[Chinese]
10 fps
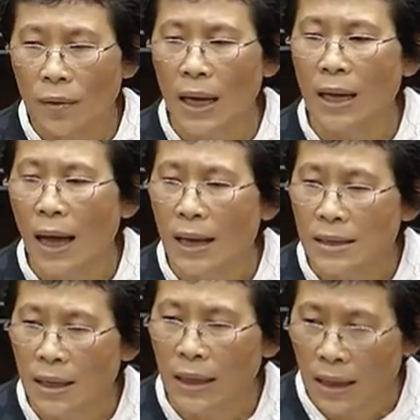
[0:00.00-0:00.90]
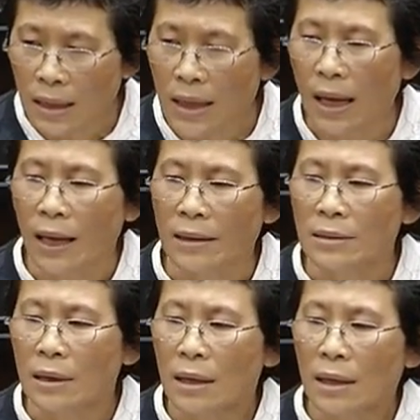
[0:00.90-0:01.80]
未来这一年，
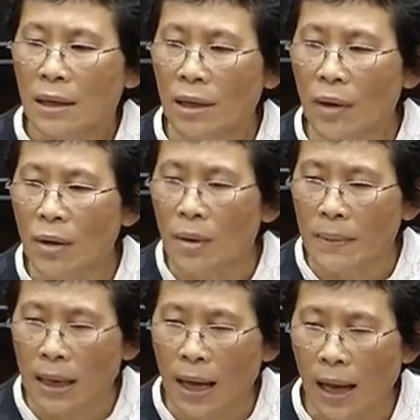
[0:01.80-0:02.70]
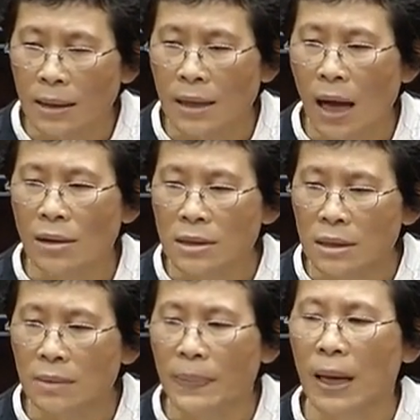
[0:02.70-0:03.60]
因为我们看到
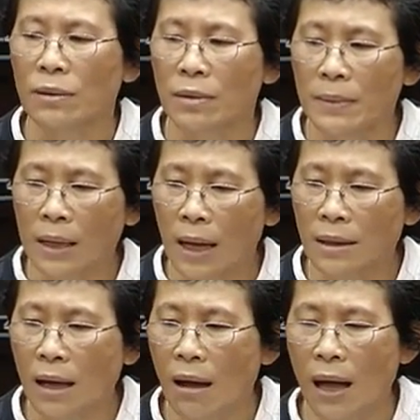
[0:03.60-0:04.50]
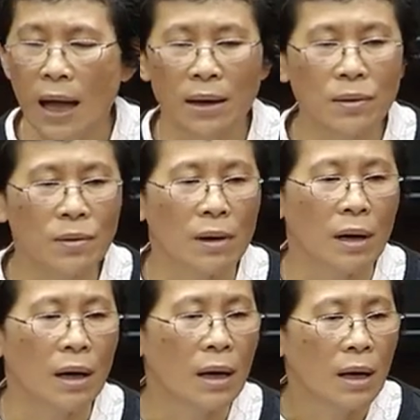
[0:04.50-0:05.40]
日本，我们看到韩
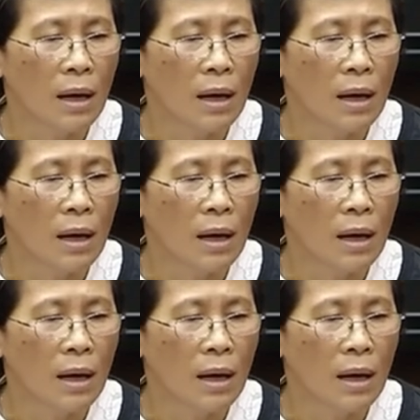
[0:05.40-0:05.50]
国，